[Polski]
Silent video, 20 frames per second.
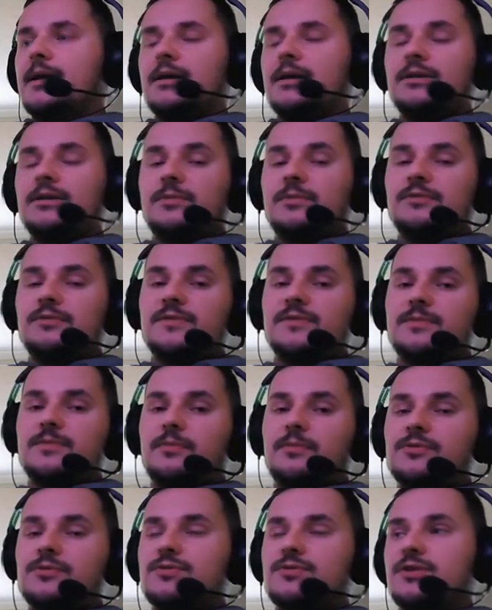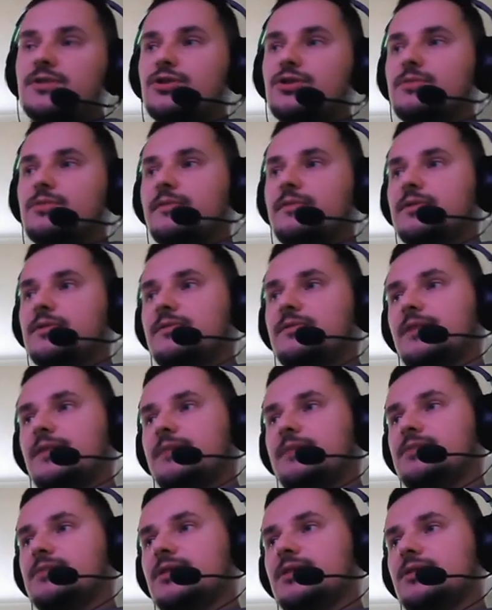Nie będą was po prostu zatrzymywać w
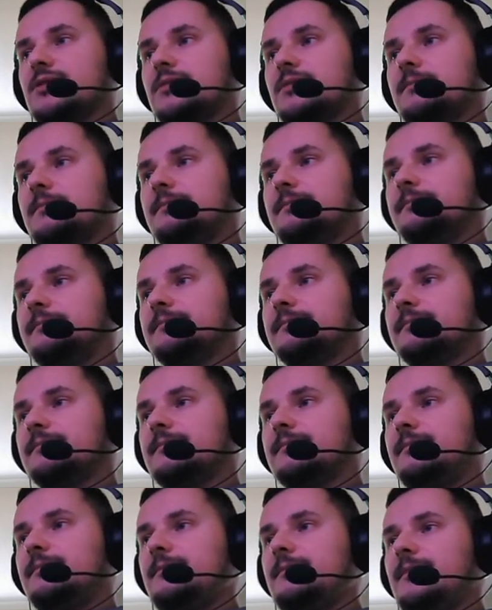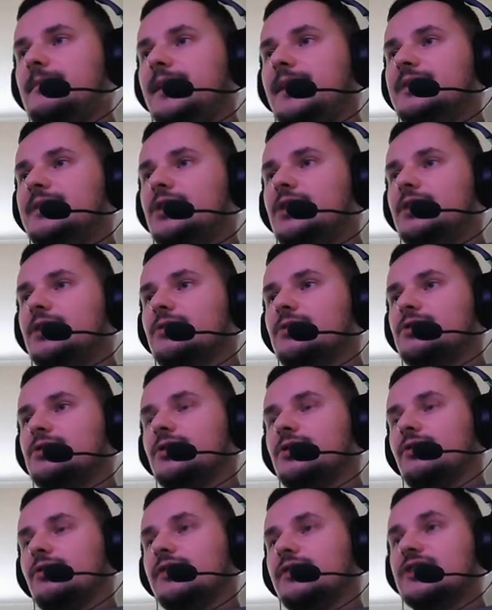takim sensie. Jeżeli chodzi
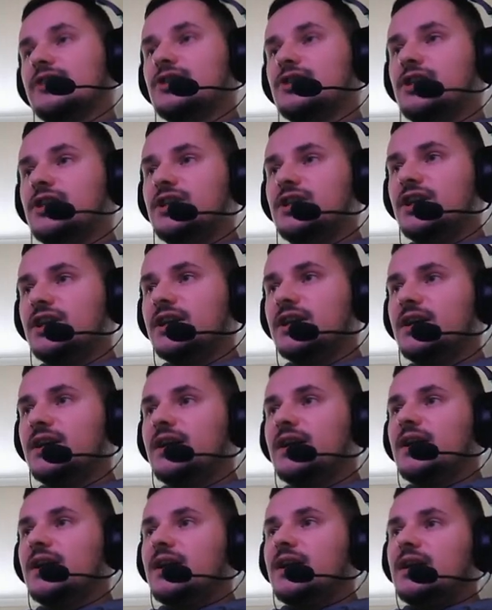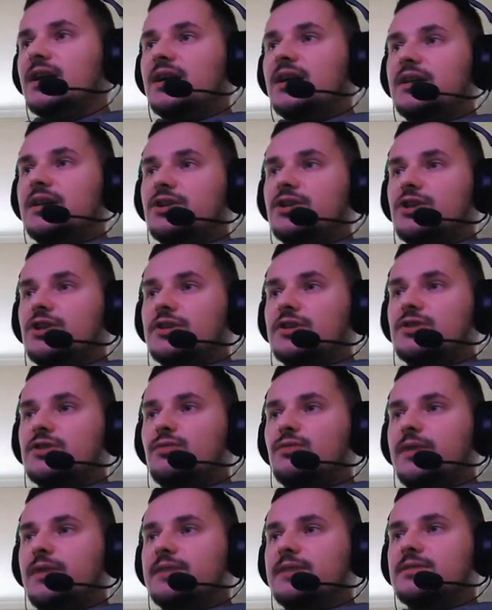o naszyjnik, naszyjnik
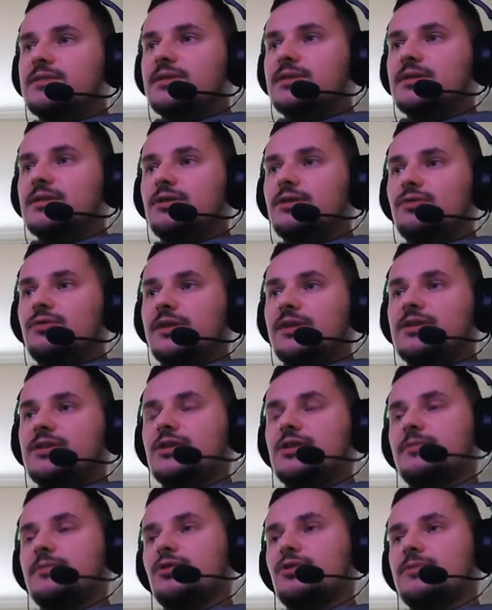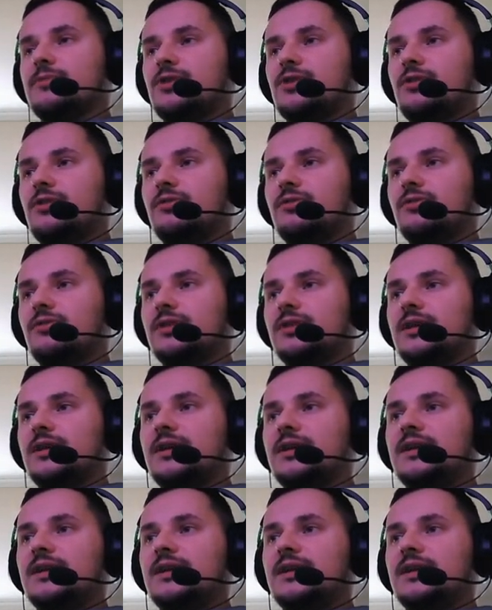Squirt i tutaj chcecie mieć obrażenie od ognia,